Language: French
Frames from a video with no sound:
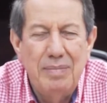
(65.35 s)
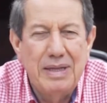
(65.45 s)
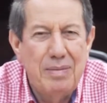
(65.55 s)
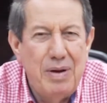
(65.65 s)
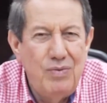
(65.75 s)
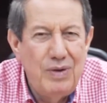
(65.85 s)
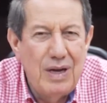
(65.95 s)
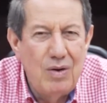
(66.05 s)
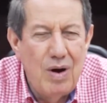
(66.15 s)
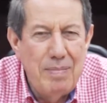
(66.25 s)
Mais ne soyez pas
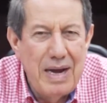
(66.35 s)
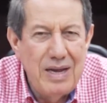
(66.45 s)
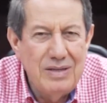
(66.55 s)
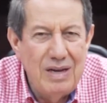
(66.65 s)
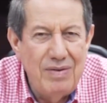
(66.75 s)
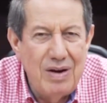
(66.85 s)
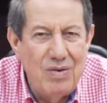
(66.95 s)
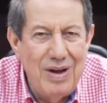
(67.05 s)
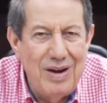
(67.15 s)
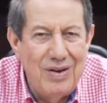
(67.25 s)
non plus un Ah, je n'ai
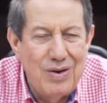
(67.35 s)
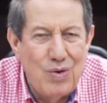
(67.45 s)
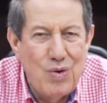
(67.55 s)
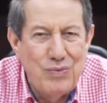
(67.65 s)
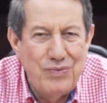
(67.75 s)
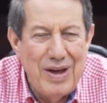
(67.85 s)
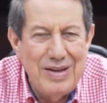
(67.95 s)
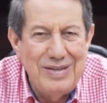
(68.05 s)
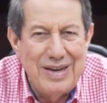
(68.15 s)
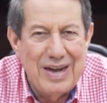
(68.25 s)
honte de rien, non, euh,
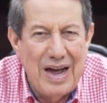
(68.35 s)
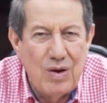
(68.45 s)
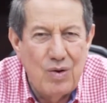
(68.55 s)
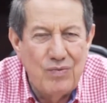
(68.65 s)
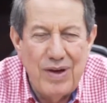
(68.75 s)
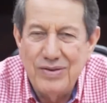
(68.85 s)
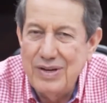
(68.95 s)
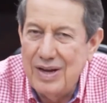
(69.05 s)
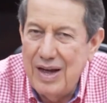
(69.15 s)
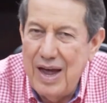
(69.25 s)
je, je confesse, je
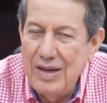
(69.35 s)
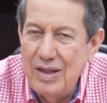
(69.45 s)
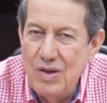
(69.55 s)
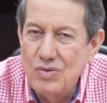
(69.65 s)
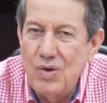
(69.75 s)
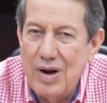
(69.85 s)
chute, confesse, je chute.